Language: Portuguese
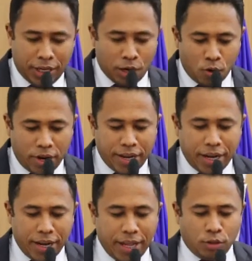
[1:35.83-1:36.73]
que agora é
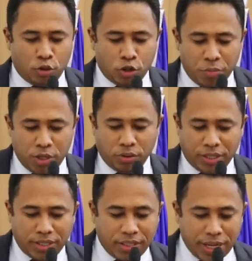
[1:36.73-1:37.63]
a Lei
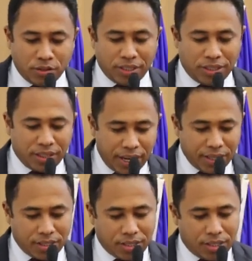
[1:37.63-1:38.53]

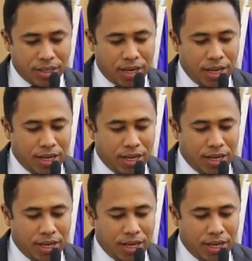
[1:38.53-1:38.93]
2613